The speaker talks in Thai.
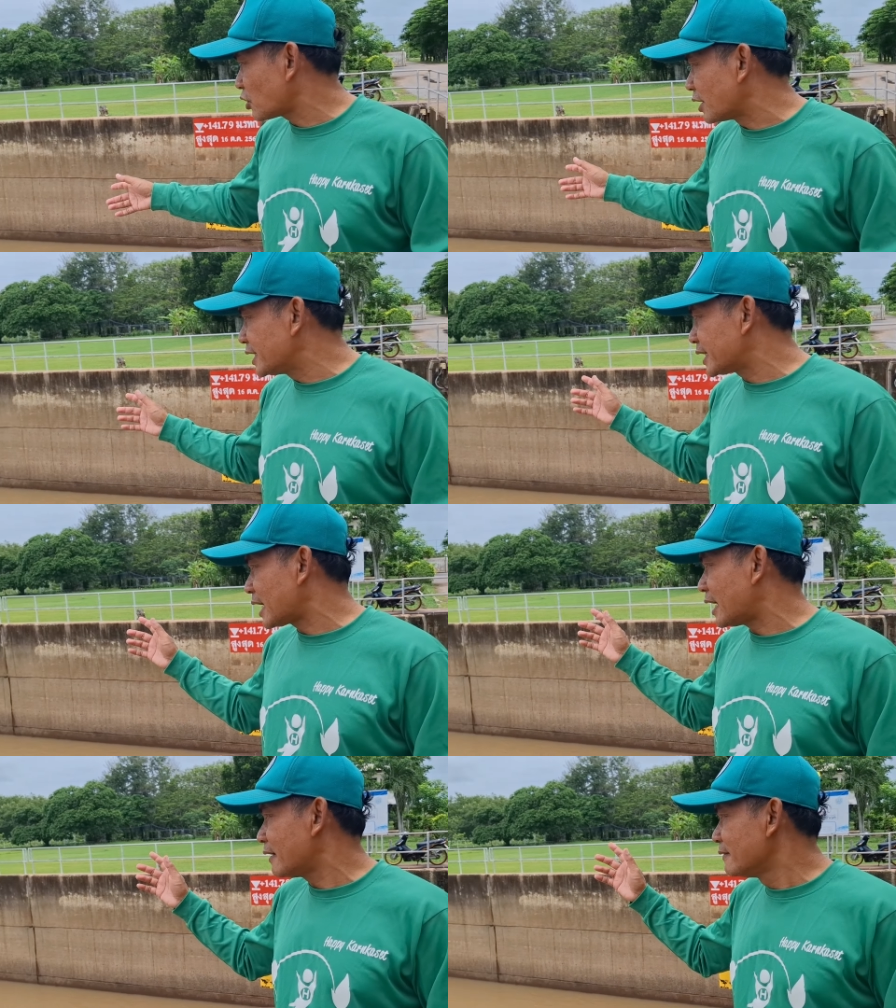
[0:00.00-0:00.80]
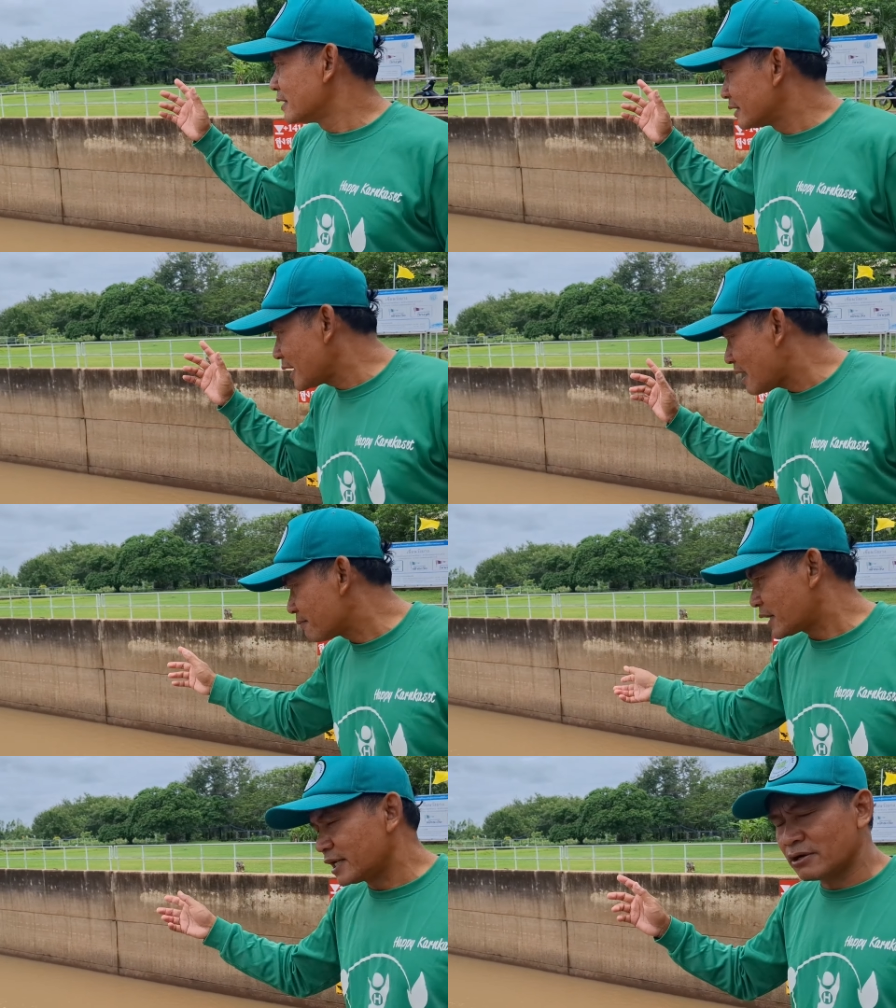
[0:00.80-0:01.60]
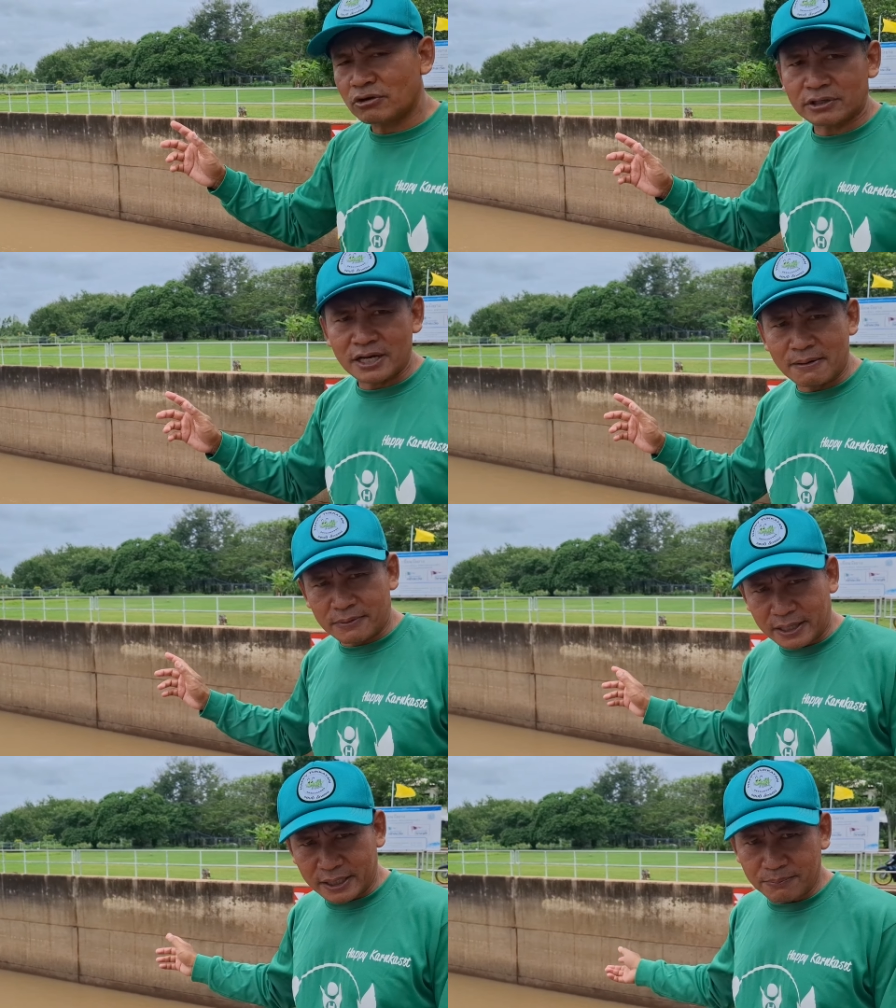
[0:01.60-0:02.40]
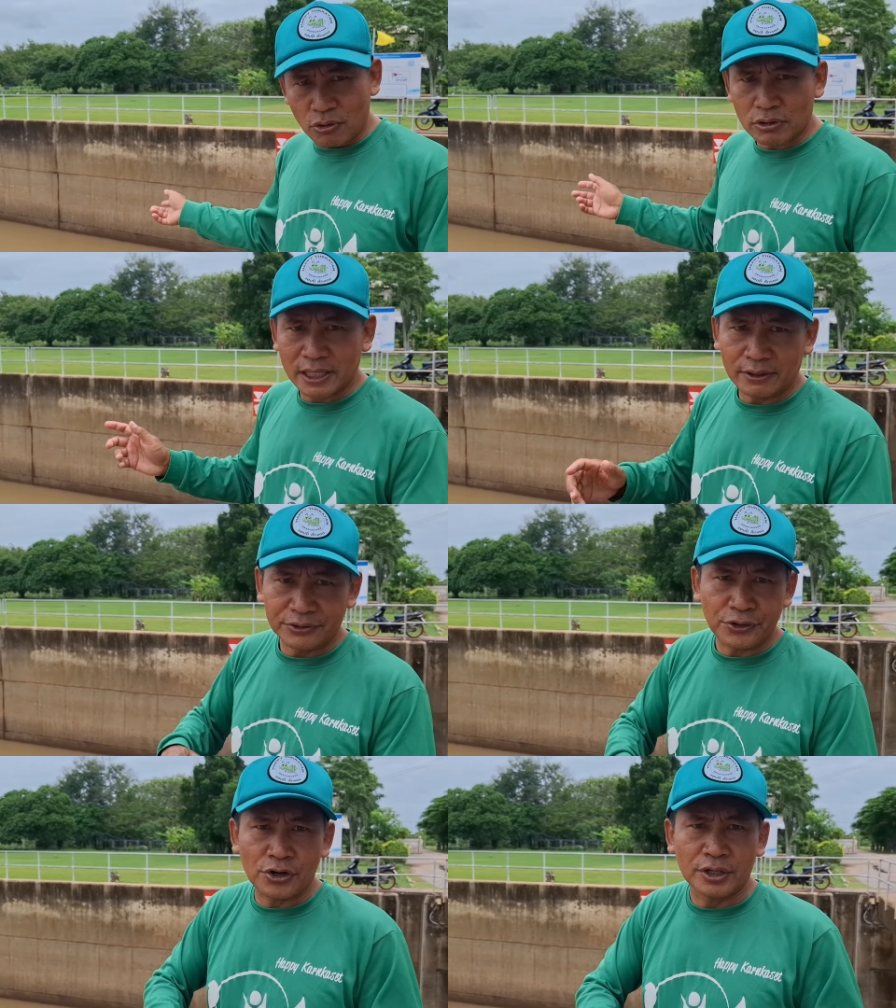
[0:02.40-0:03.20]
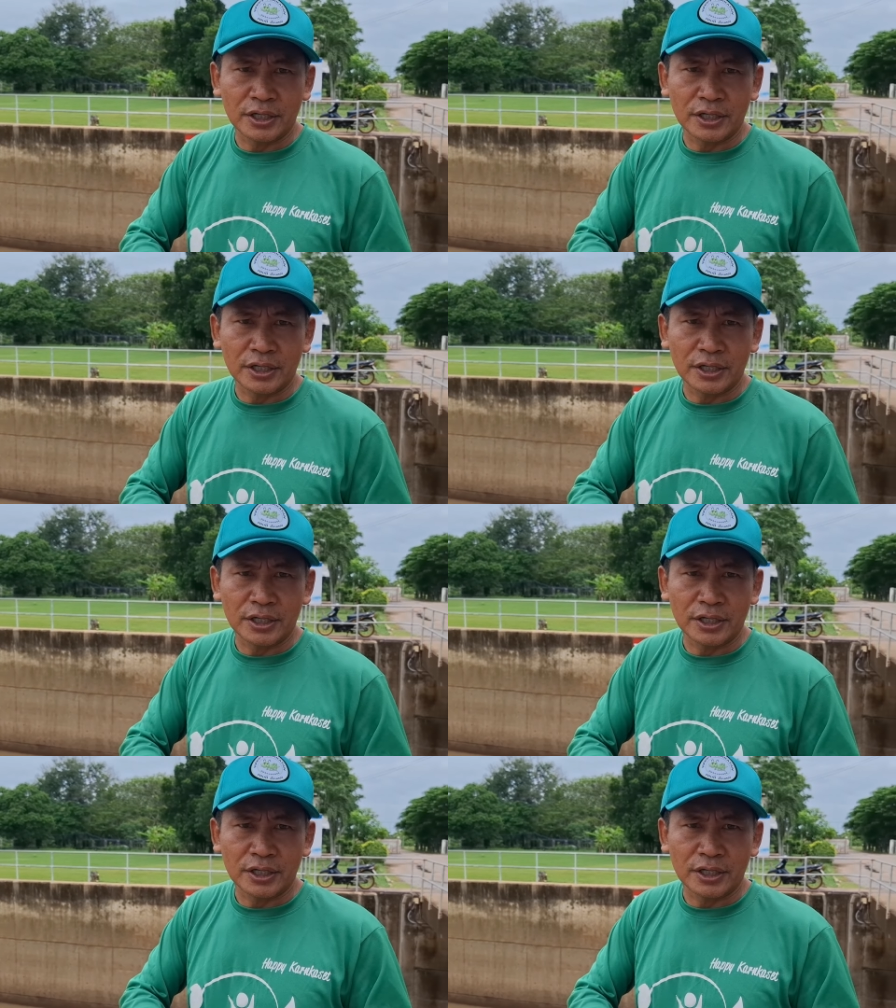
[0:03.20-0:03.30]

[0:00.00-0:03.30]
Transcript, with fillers: ตอนนี้กะน้ำก็ได้ลดน้ำก็ได้บกแล้วเนาะ